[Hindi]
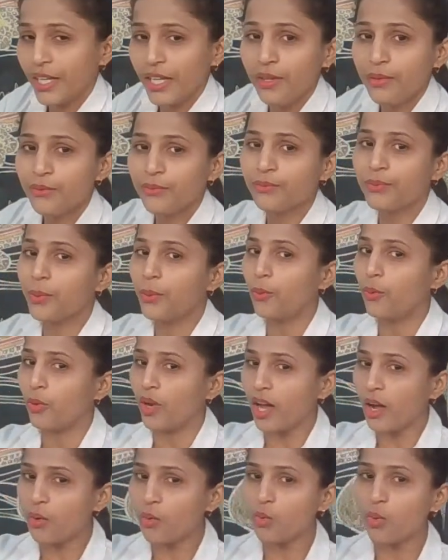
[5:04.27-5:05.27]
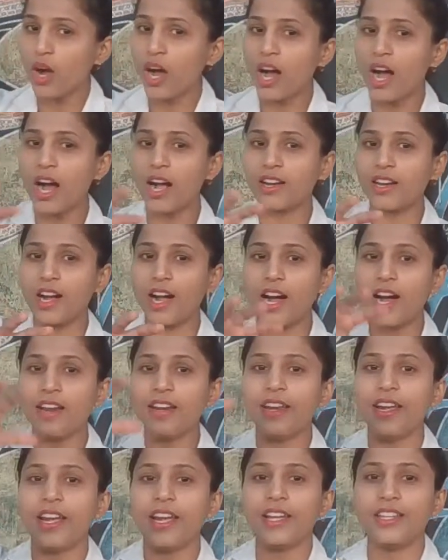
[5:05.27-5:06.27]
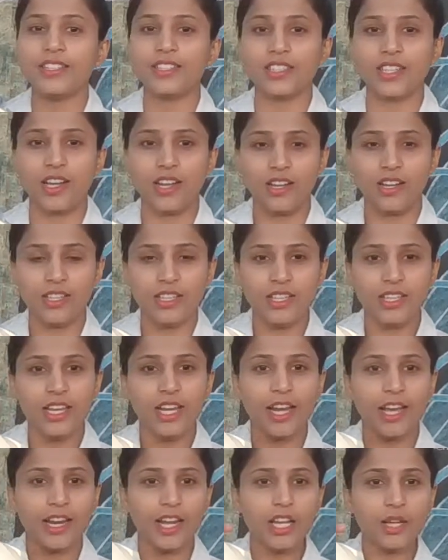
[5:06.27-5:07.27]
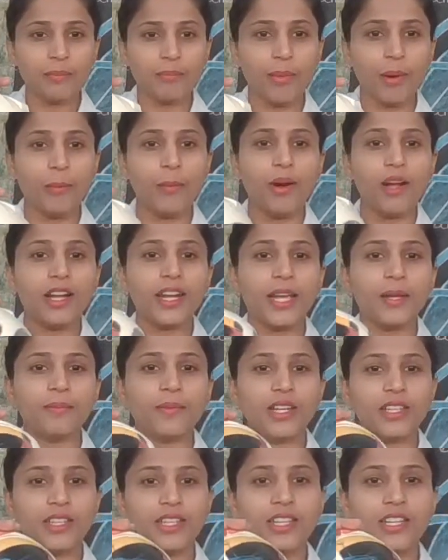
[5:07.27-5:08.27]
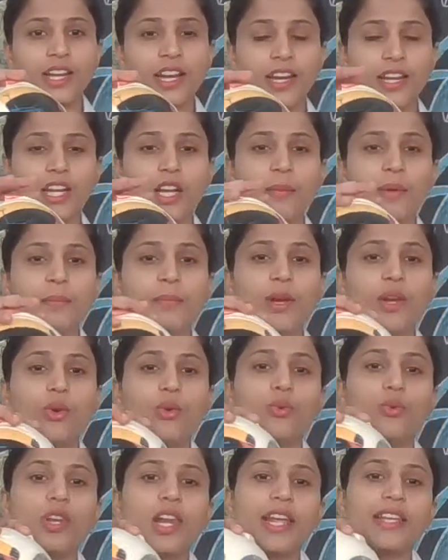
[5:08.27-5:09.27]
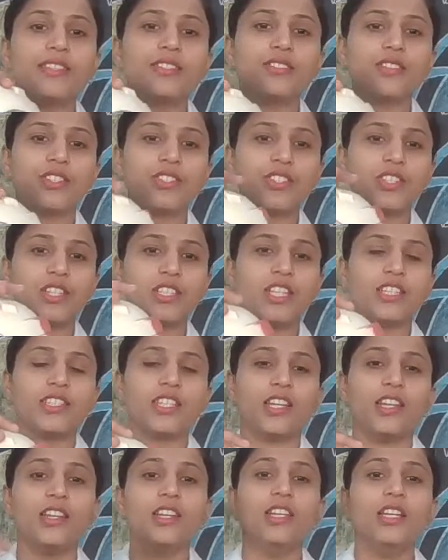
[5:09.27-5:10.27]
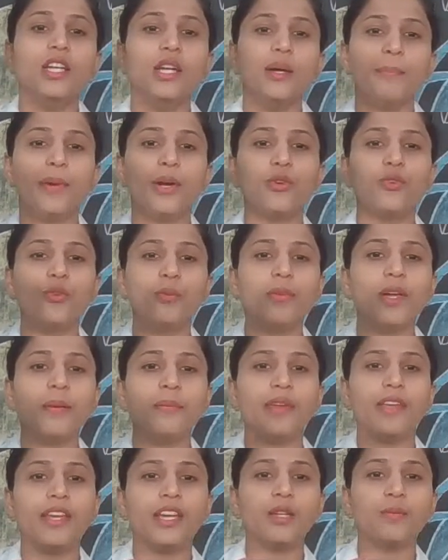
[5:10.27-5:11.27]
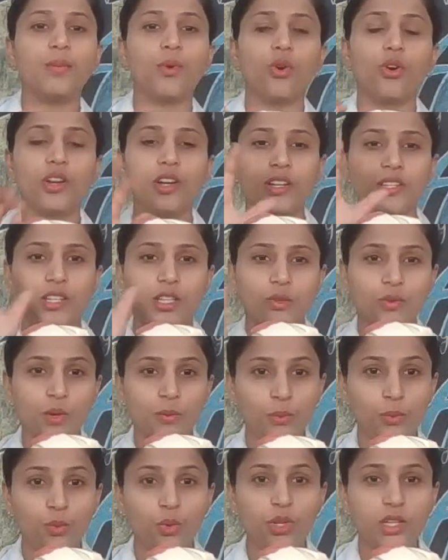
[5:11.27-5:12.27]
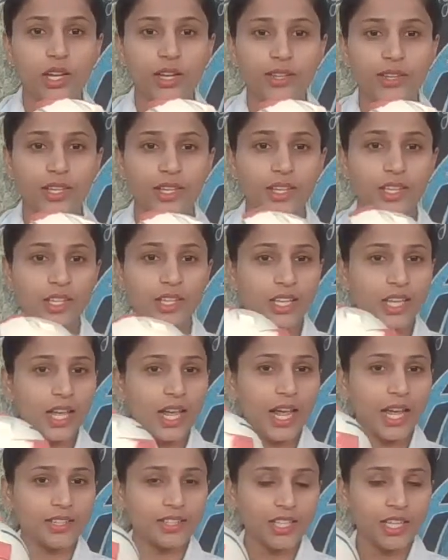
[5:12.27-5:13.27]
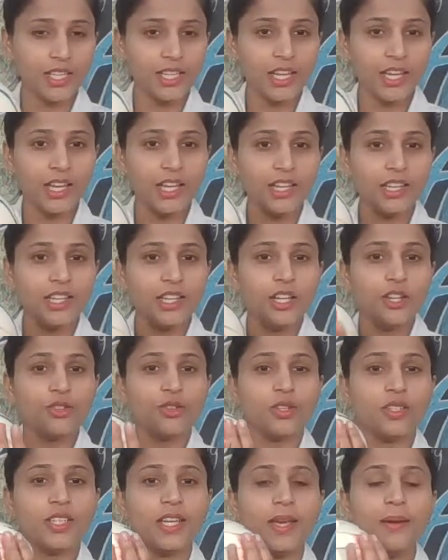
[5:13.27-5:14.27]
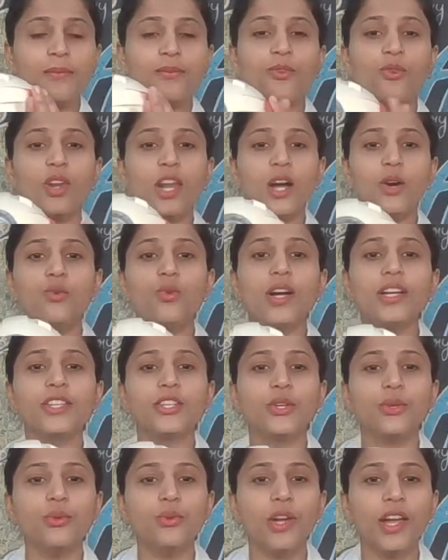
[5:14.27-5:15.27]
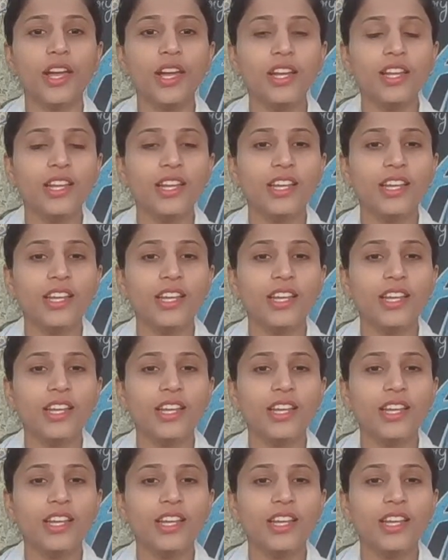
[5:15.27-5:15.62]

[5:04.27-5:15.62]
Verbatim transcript: ये फूला हुआ आकार है इसका है ना बबल टाइप का दिख रहा है ना हमें बलून लाइक स्ट्रक्चर जैसे बलून में हम एयर ब्लो करते हैं वो फूल जाता है ऐसा ही है तो ये फूला हुआ क्यों है